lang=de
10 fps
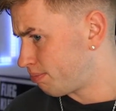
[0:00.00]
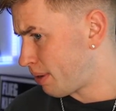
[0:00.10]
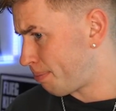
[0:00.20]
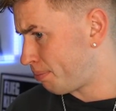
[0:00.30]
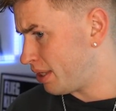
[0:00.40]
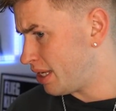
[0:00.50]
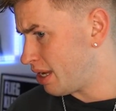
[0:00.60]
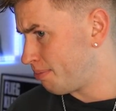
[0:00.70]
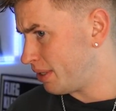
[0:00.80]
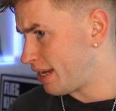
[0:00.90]

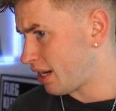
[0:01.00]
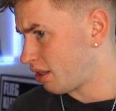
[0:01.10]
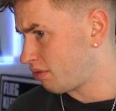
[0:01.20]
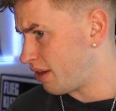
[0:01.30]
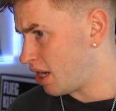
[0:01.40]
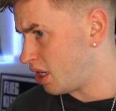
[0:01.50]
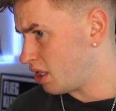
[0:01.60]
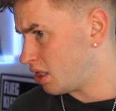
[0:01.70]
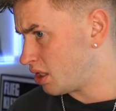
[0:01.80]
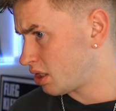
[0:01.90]
Papier bedeckt war,
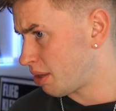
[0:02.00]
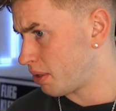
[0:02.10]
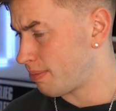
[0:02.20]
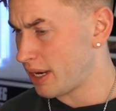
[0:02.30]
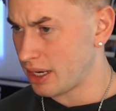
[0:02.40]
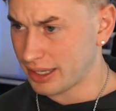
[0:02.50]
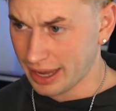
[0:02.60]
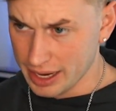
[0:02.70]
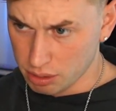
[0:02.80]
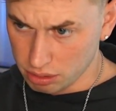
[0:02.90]
damit man da nicht
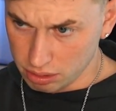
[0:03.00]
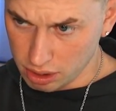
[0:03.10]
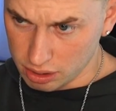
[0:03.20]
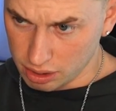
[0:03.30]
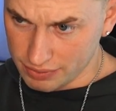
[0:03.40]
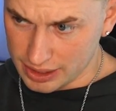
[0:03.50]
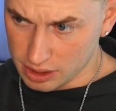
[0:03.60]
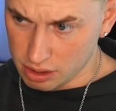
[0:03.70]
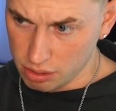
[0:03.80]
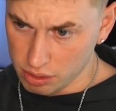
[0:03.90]
reingucken konnte. Die wird
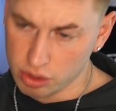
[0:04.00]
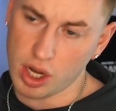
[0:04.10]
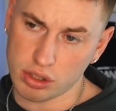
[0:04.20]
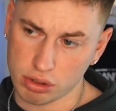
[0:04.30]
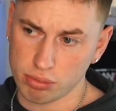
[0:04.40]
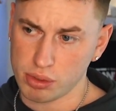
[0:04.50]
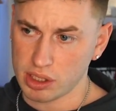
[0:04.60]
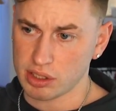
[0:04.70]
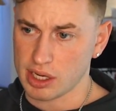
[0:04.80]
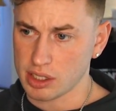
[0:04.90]
jetzt gelöst. Ja, ist ein
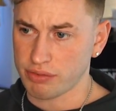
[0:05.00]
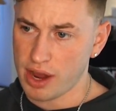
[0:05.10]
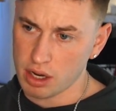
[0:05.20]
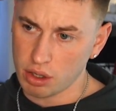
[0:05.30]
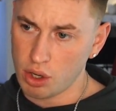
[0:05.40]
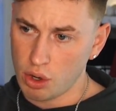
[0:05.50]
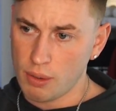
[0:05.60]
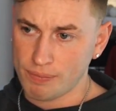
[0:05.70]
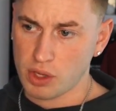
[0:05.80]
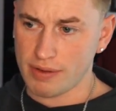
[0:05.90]
bisschen satisfying.
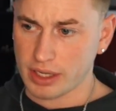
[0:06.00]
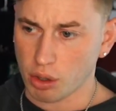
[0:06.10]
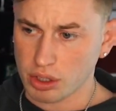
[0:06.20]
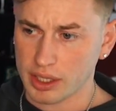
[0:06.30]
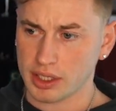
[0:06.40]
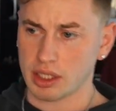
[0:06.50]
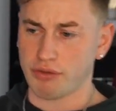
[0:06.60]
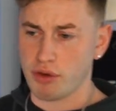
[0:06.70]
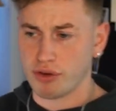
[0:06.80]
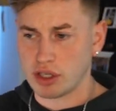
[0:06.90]
Da wäre ich auch der Richtige
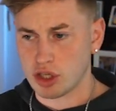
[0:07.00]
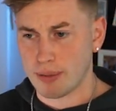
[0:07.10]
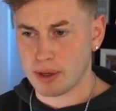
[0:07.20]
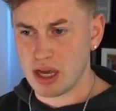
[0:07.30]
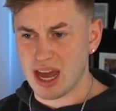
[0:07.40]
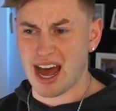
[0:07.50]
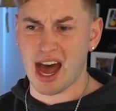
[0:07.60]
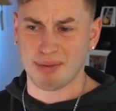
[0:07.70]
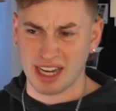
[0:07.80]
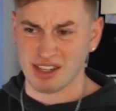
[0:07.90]
für, für den Job.
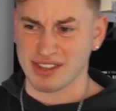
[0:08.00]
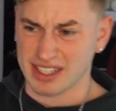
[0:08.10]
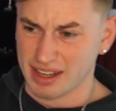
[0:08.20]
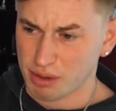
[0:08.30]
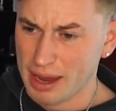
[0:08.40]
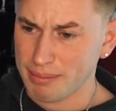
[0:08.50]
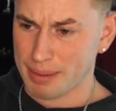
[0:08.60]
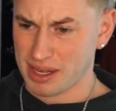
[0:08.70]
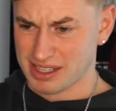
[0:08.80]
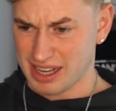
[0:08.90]
Aber das, was da so hängen
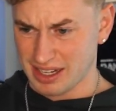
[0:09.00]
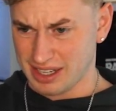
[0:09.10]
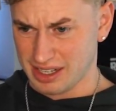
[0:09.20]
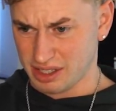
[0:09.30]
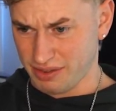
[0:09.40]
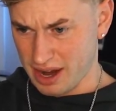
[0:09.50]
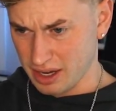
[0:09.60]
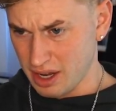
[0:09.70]
bleibt, das ist unsatisfying.